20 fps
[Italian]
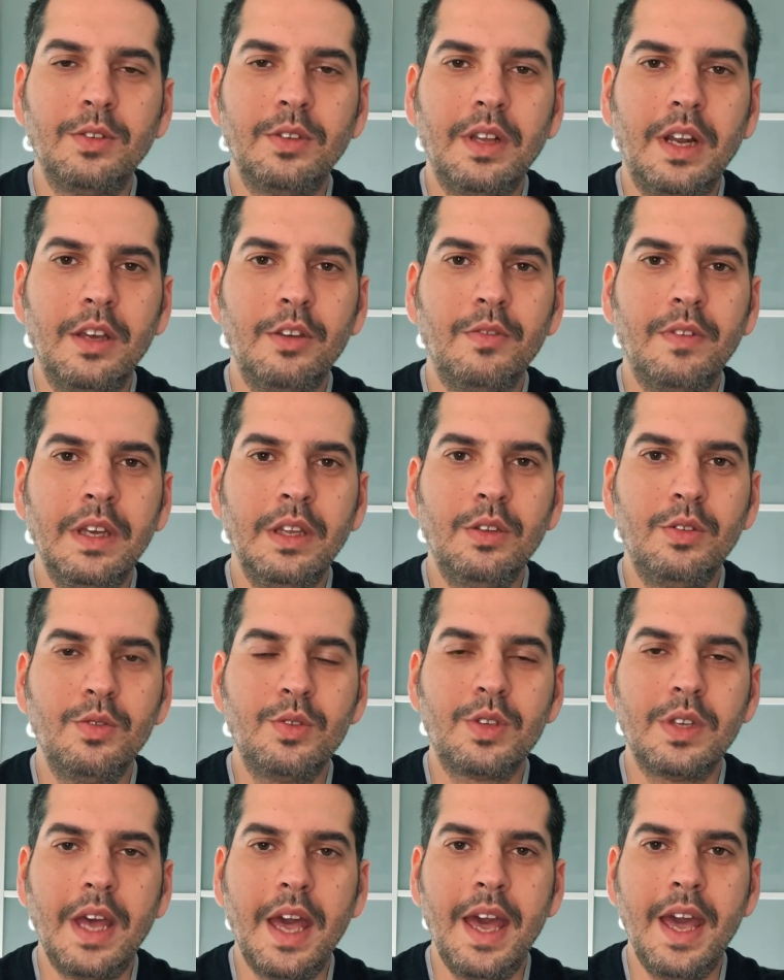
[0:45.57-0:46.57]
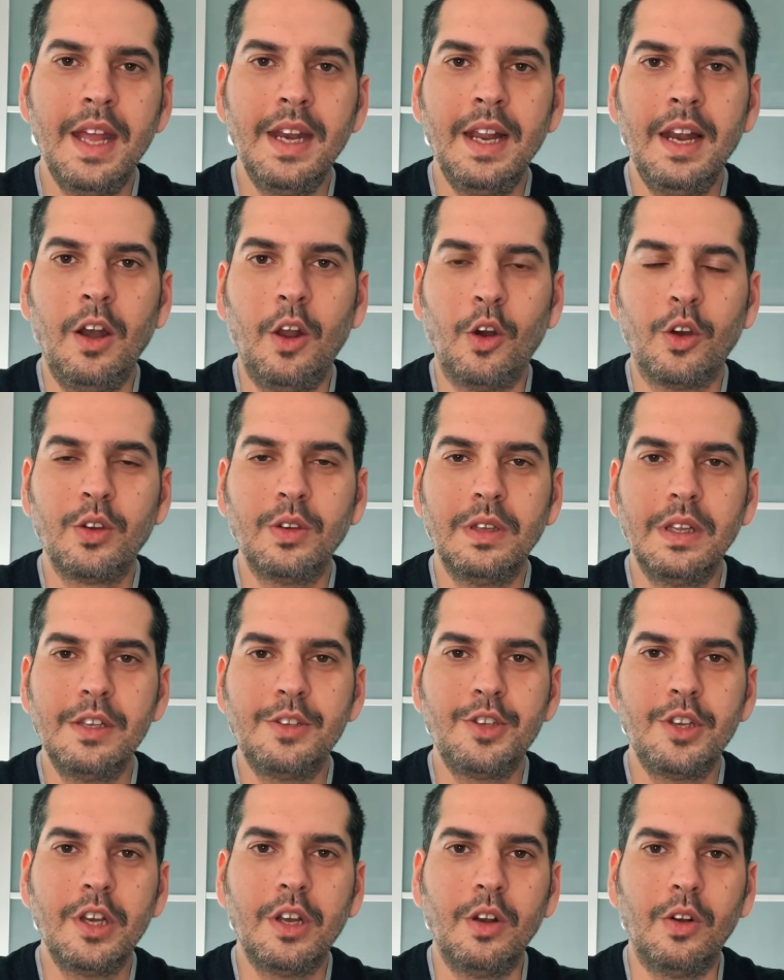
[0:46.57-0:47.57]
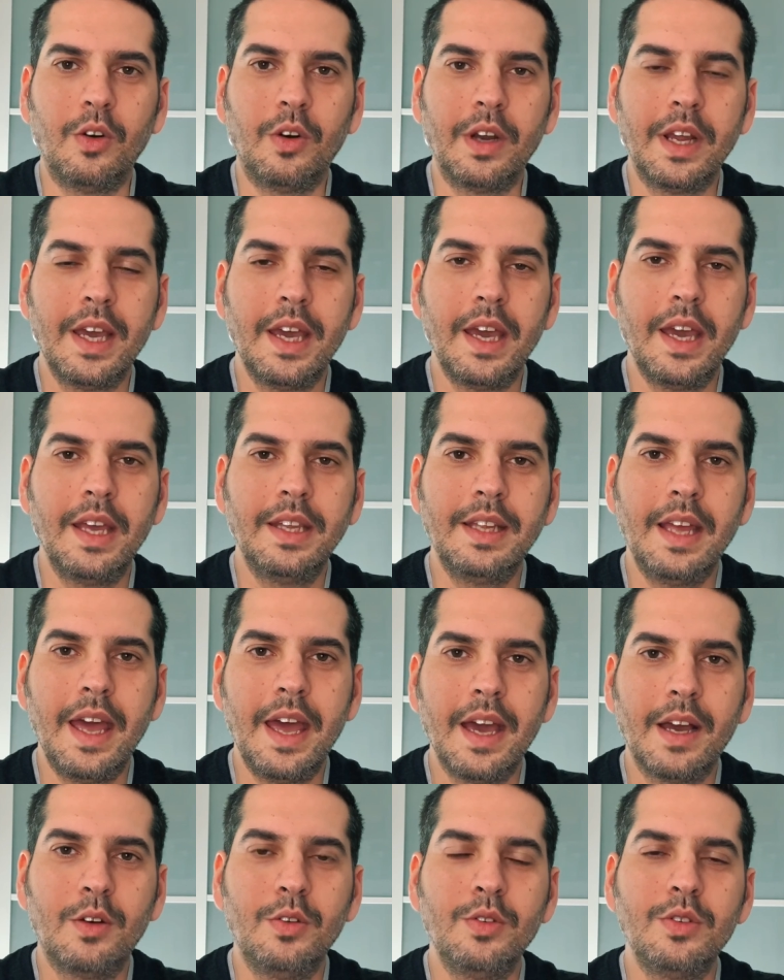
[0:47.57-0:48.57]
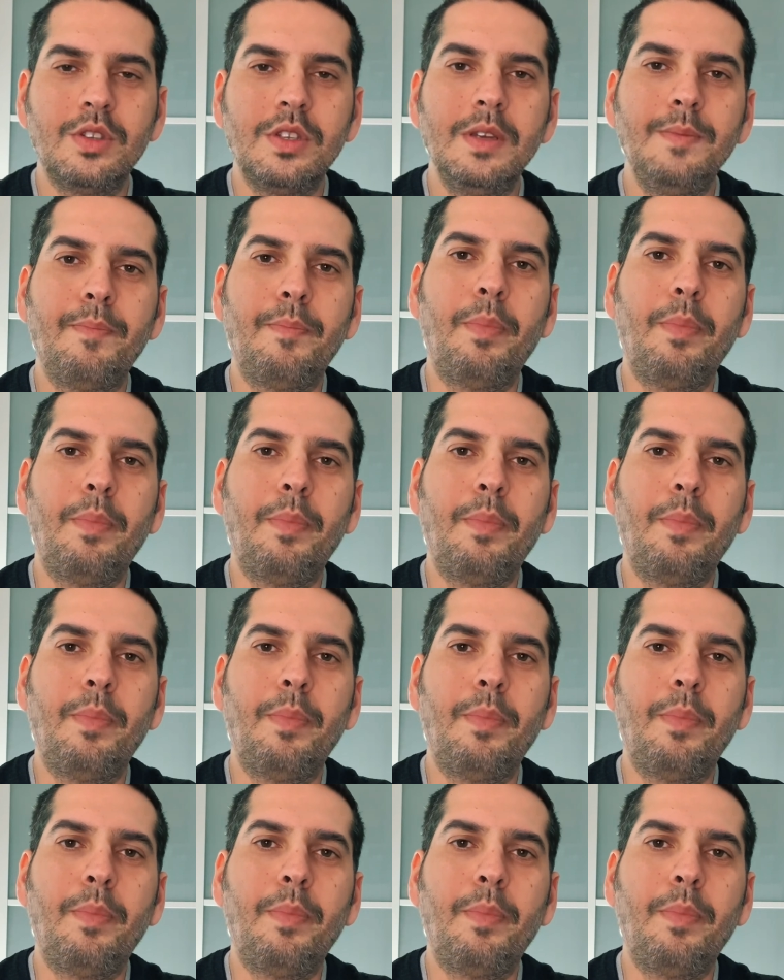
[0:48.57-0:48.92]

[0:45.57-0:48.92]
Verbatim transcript: della Juventus è nell'occhio del ciclone ed è così